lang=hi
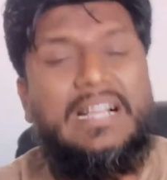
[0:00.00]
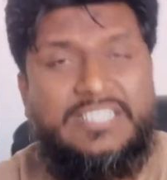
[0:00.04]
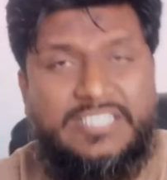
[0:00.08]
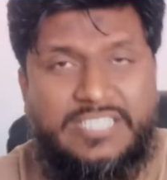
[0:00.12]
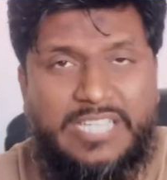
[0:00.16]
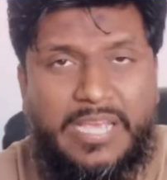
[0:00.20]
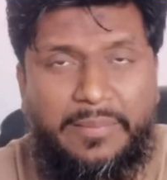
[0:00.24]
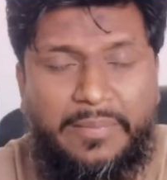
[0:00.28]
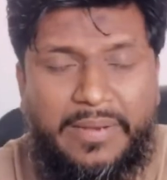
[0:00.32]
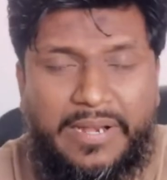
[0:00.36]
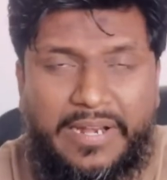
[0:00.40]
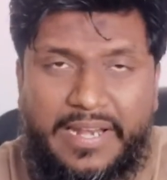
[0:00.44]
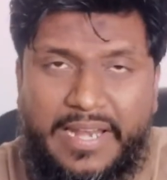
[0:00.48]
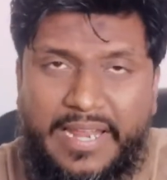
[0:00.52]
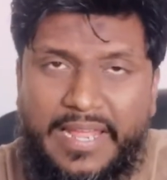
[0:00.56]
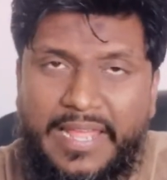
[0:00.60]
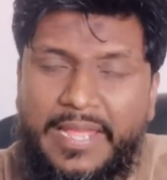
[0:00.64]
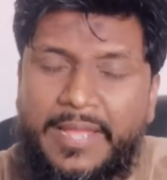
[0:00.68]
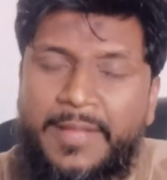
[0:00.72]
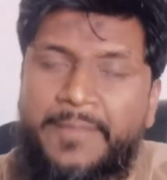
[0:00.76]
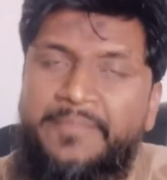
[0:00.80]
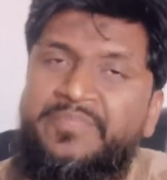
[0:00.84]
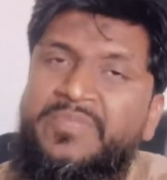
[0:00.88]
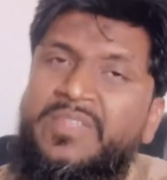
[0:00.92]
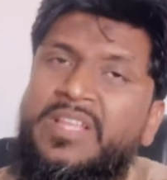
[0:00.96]
अच्छे मिल रहे
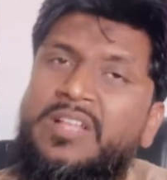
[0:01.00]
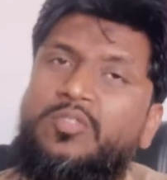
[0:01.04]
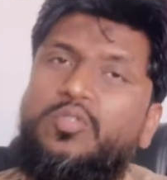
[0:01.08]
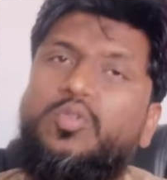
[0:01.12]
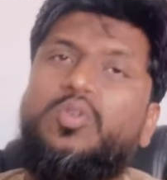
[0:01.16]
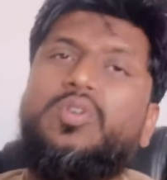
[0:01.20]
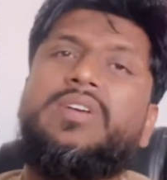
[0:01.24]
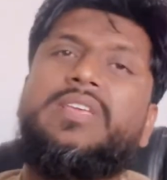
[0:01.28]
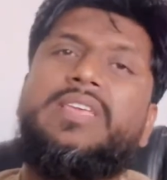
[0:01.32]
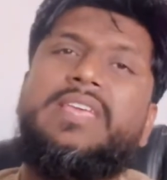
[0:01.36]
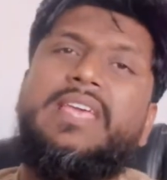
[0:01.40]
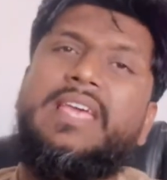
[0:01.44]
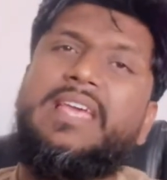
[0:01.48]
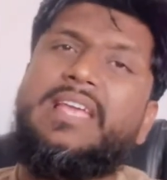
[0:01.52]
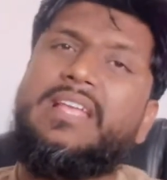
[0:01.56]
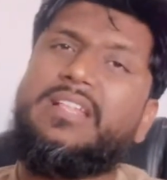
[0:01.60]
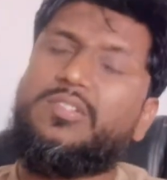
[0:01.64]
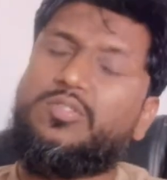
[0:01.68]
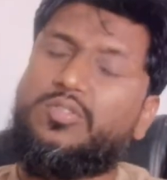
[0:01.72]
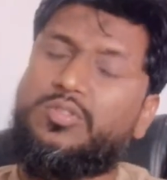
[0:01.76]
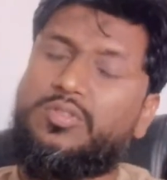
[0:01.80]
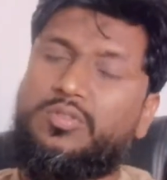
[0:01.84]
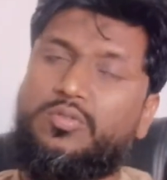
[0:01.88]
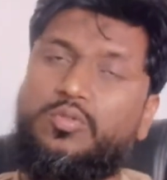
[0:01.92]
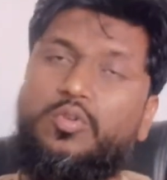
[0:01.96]
हैं तो ये
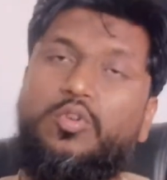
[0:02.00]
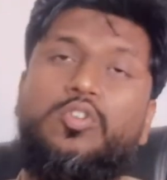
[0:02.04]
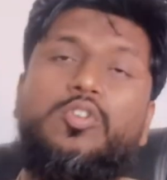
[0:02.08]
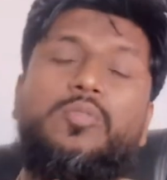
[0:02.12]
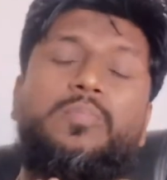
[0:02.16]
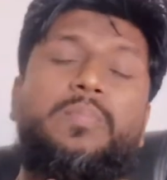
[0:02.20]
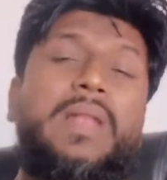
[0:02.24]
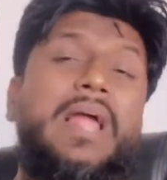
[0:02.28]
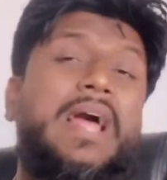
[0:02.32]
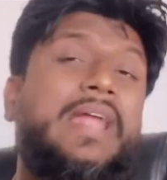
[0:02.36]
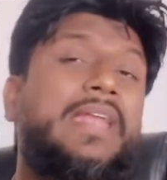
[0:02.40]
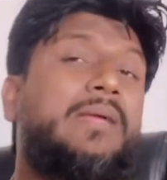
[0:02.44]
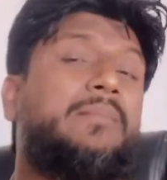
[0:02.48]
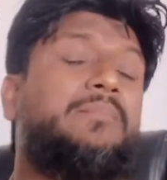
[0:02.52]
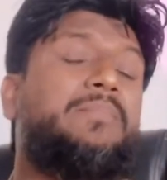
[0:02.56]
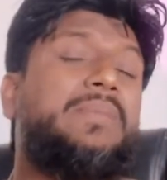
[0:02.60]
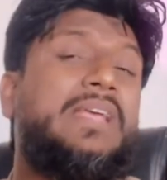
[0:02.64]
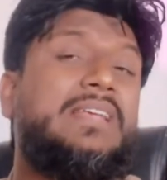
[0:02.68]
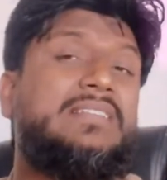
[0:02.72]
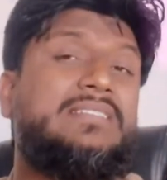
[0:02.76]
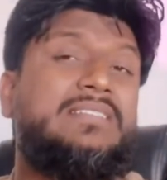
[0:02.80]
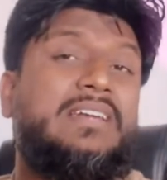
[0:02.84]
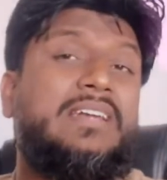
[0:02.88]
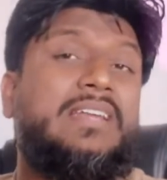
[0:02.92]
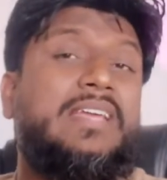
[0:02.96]
दोनों प्लान है
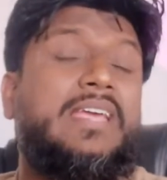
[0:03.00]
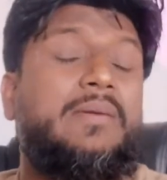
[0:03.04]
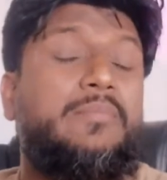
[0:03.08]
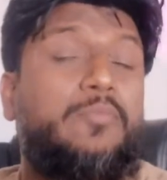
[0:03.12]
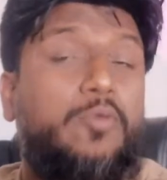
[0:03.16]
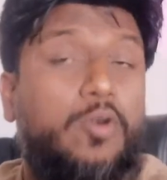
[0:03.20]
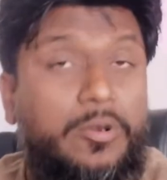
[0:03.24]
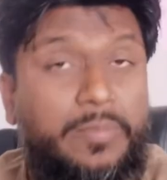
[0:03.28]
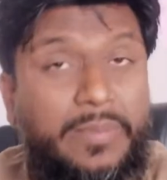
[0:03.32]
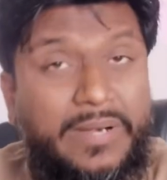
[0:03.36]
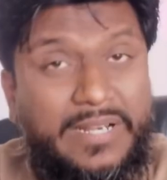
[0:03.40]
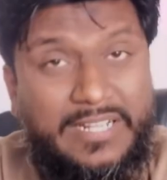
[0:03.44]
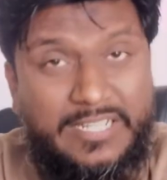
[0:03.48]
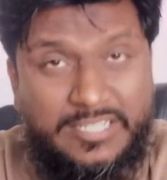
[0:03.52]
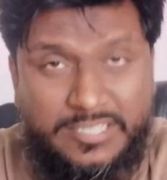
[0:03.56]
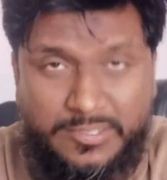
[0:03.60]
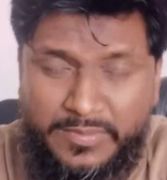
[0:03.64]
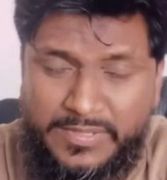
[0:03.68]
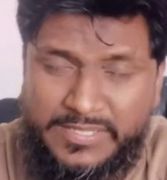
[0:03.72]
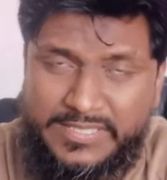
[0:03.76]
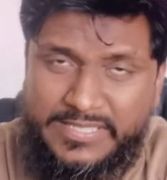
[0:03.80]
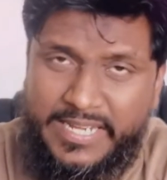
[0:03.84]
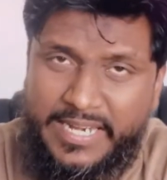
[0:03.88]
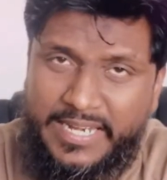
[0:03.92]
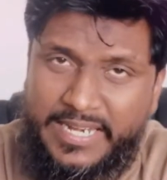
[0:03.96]
बीएसएनएल के ब्रॉडबैंड
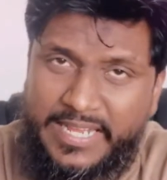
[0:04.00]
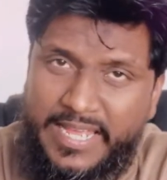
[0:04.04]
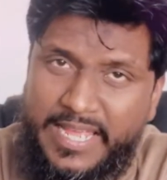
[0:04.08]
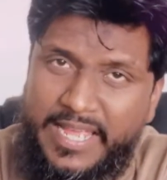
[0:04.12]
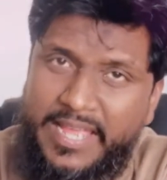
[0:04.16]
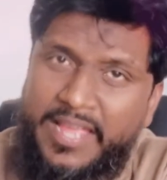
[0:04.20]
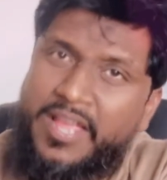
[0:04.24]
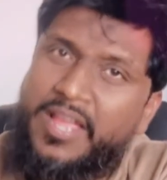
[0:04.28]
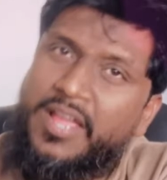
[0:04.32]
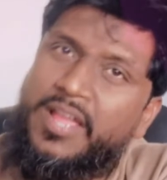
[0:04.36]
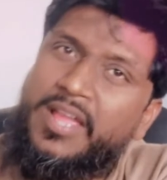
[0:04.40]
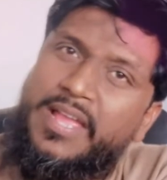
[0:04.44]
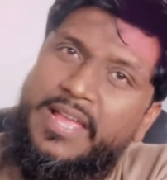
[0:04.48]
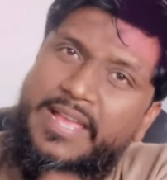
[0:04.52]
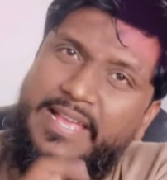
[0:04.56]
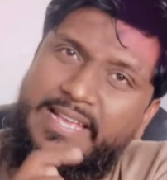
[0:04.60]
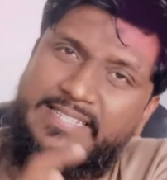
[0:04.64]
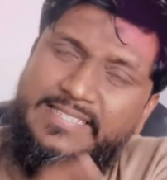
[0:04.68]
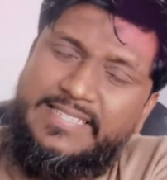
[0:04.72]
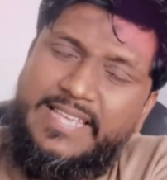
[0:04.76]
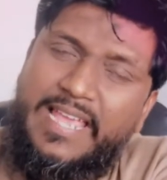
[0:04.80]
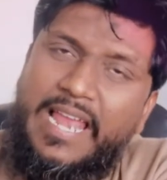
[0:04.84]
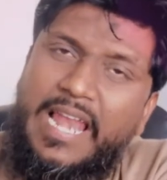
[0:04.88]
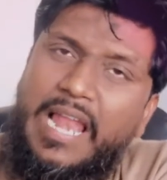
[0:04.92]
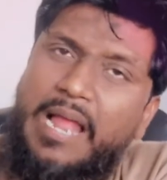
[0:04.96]
कस्टमर्स के लिए
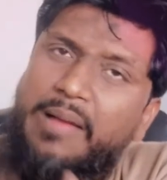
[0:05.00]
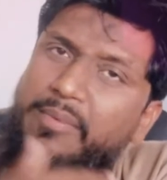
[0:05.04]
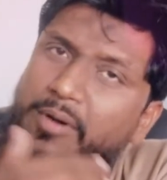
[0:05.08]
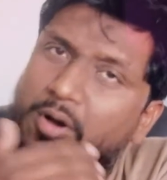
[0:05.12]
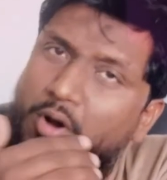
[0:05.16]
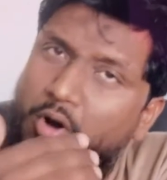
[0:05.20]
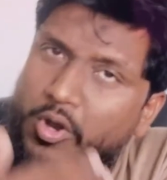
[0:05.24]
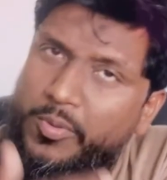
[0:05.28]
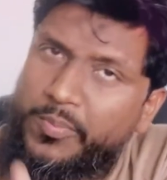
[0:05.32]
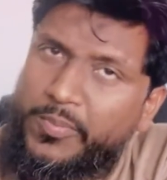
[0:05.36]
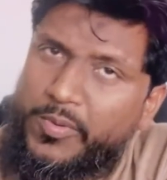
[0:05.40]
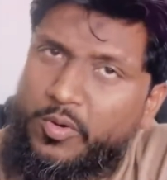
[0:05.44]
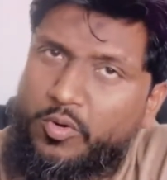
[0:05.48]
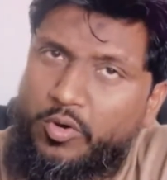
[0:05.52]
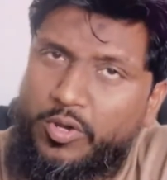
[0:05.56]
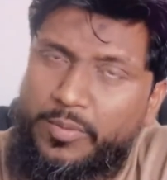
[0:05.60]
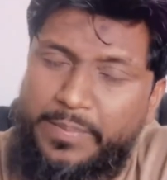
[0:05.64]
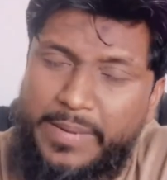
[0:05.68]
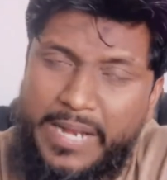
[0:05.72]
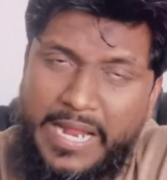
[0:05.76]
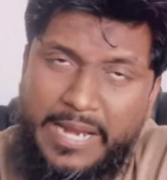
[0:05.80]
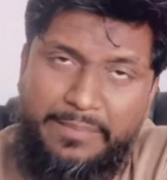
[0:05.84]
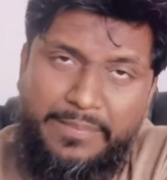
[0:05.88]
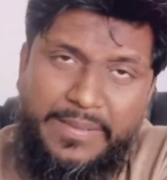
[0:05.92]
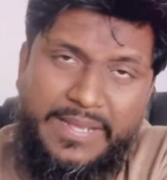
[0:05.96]
इसके अलावा और भी कोई
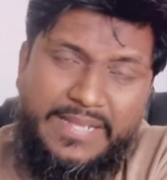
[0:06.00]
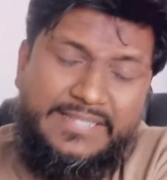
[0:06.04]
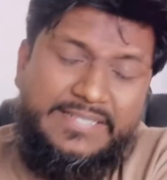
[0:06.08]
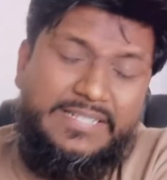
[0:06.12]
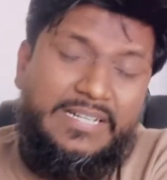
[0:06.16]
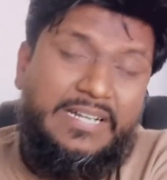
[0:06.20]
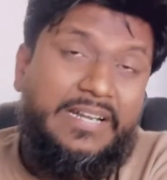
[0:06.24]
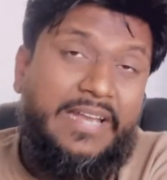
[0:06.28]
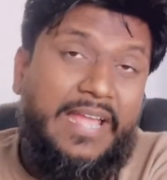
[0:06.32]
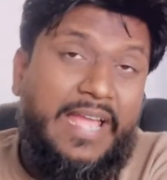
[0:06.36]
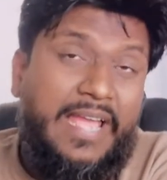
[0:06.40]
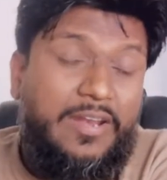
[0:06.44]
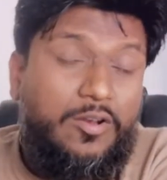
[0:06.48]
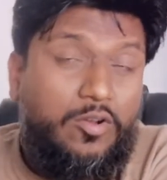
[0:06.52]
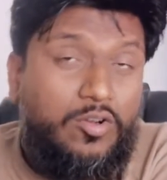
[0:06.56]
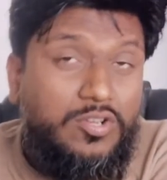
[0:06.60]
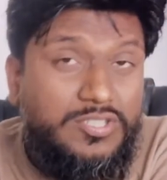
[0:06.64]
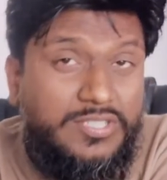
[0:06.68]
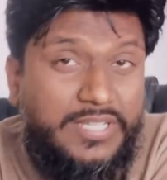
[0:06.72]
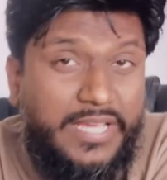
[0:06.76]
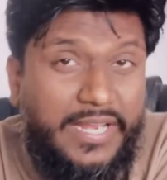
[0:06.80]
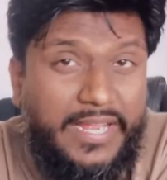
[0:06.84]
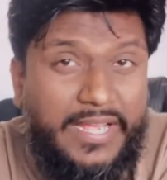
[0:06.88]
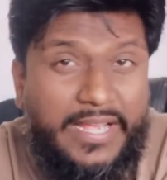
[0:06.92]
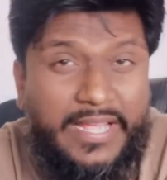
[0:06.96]
प्लान बीएसएनएल नया
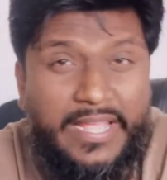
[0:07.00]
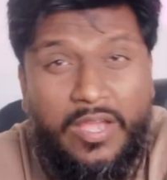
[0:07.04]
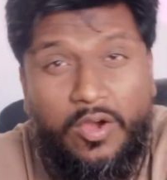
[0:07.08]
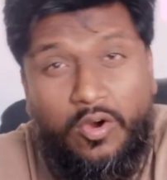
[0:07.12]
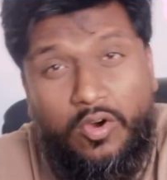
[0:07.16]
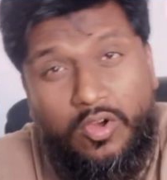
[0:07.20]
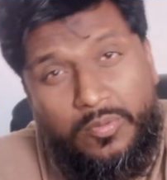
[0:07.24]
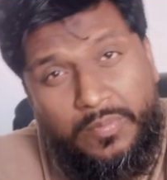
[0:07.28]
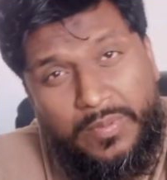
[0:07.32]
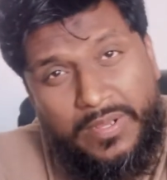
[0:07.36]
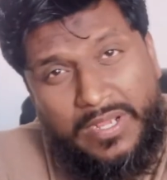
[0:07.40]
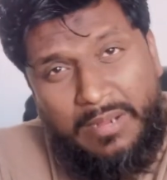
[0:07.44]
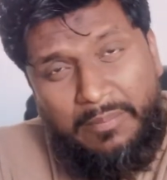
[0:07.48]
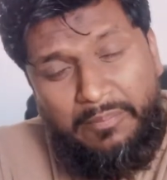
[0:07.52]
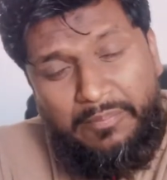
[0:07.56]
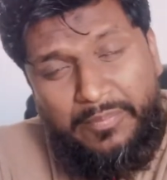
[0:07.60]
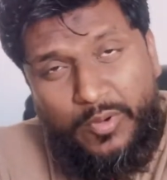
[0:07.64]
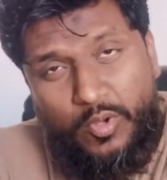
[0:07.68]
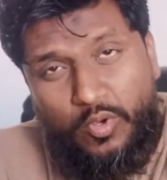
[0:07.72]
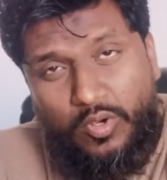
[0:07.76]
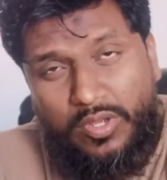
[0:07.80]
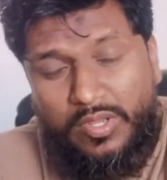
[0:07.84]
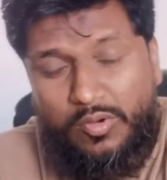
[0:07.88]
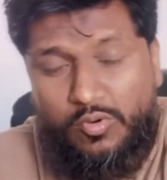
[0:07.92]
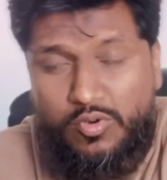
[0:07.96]
लॉन्च करेगा या और भी
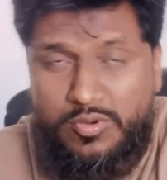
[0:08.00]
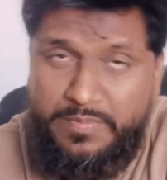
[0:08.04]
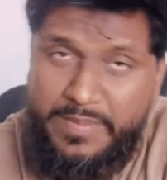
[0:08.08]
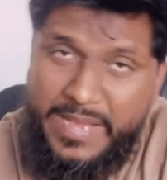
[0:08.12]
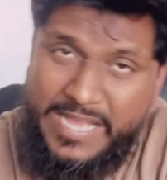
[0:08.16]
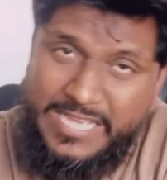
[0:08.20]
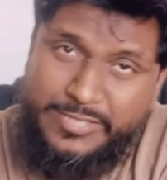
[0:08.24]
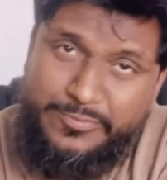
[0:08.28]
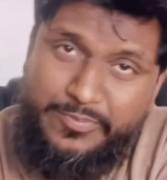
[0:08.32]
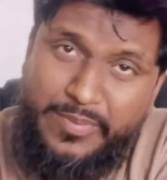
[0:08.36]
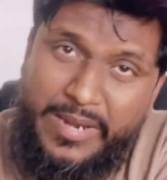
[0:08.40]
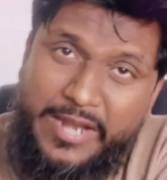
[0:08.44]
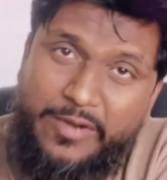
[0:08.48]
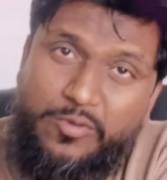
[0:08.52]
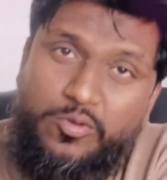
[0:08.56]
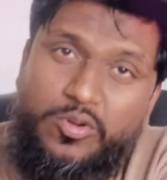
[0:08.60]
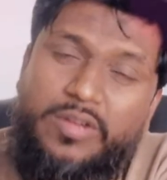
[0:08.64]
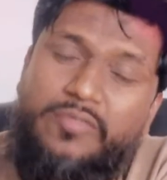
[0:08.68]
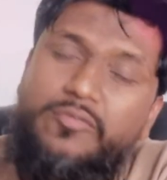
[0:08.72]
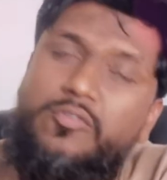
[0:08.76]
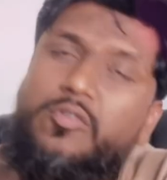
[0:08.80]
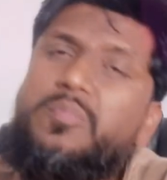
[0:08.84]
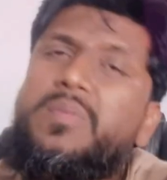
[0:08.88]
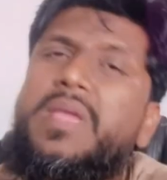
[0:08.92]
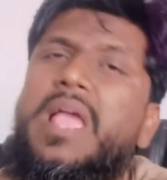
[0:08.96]
कंपनियों के कोई बेस्ट प्लान
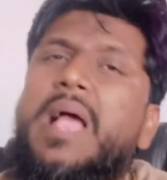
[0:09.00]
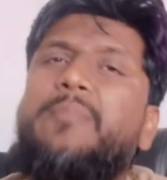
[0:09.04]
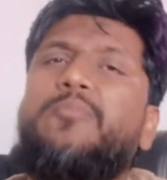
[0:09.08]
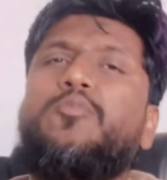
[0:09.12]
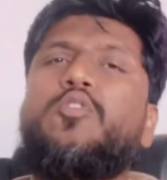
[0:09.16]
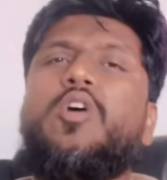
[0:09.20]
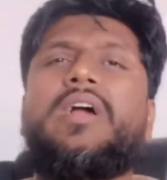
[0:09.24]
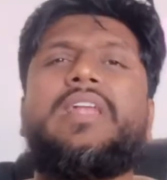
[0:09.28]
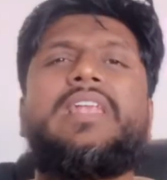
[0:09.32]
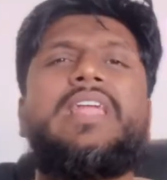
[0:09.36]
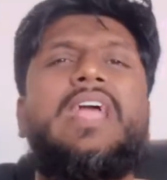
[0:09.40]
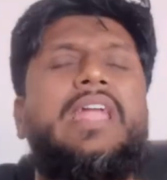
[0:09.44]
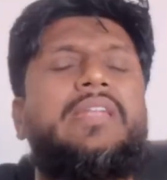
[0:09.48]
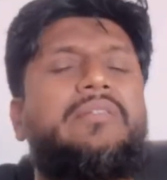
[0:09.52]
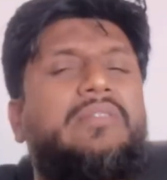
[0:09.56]
होंगे वो भी आपको अगले